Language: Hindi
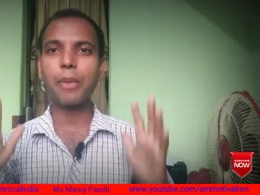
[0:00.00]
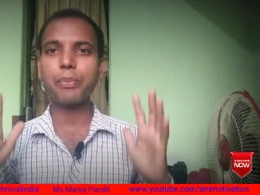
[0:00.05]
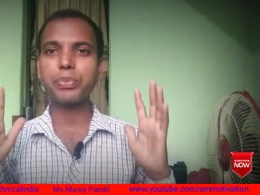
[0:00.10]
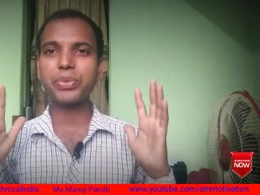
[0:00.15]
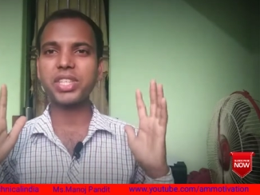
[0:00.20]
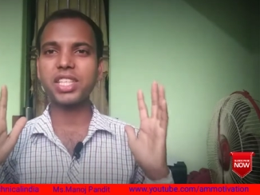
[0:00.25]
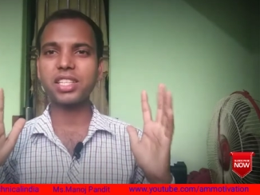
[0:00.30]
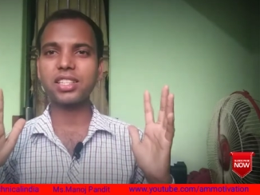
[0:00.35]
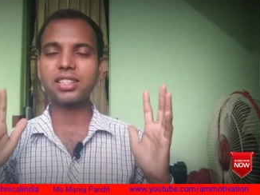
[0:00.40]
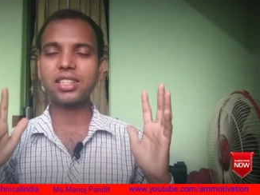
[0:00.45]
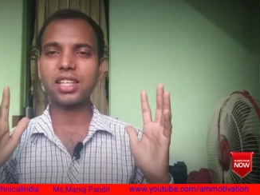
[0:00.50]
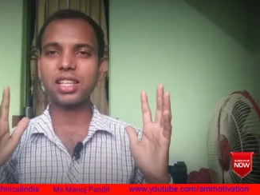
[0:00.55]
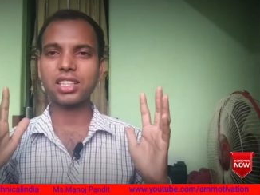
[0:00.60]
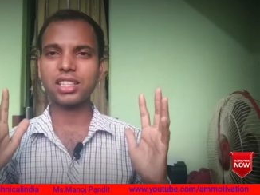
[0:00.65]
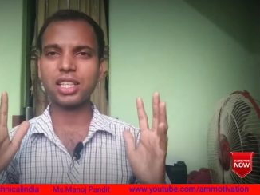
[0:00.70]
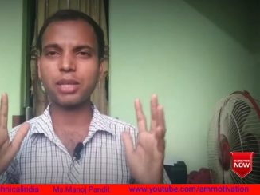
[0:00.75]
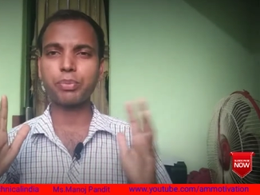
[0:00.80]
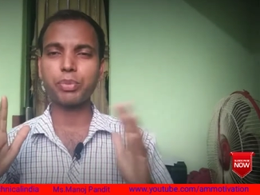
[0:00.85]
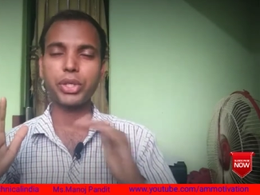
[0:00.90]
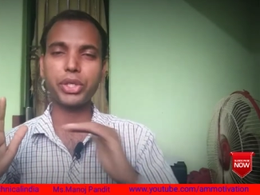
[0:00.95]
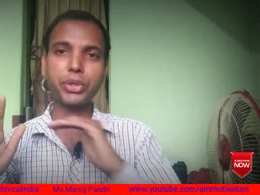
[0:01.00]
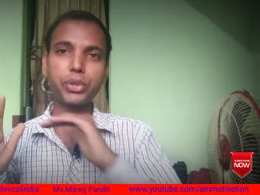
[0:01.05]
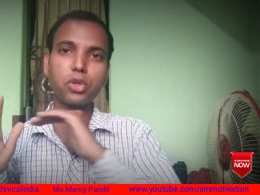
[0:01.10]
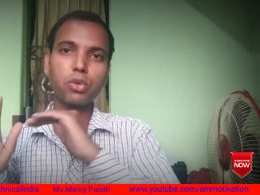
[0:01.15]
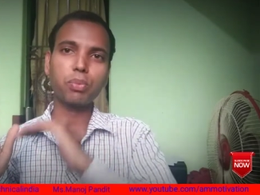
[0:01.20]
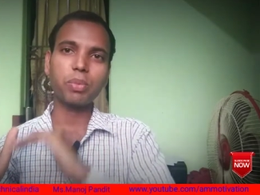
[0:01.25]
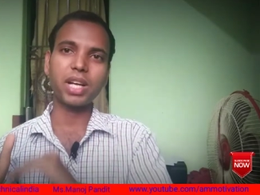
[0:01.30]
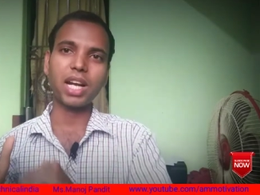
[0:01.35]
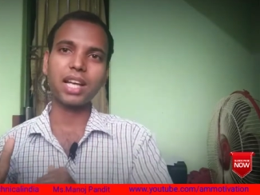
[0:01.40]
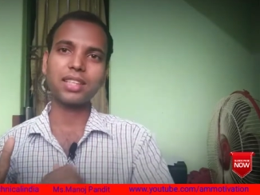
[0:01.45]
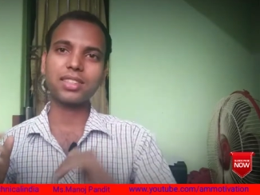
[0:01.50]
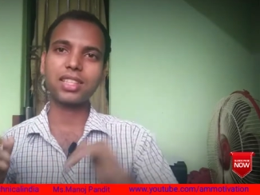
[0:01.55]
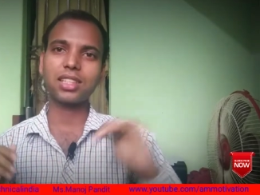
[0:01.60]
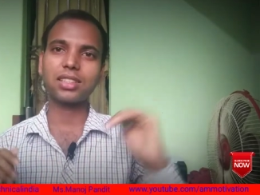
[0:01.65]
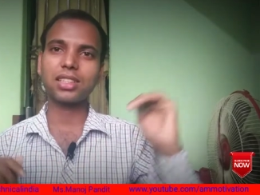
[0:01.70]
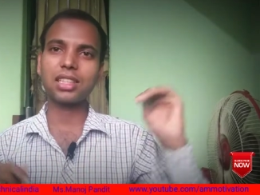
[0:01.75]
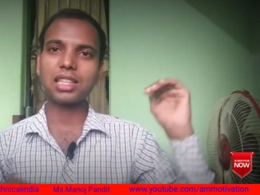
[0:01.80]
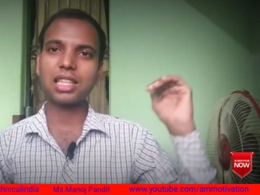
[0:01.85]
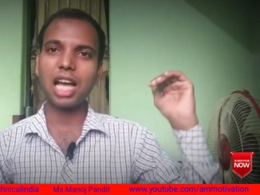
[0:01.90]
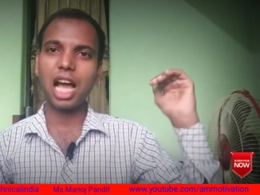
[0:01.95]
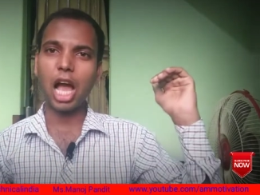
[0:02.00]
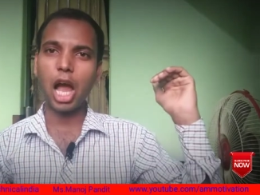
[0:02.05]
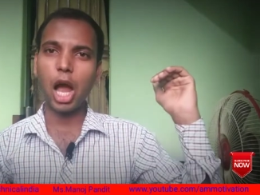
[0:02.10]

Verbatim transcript: आप किस तरह के वीडियो बना सकते हैं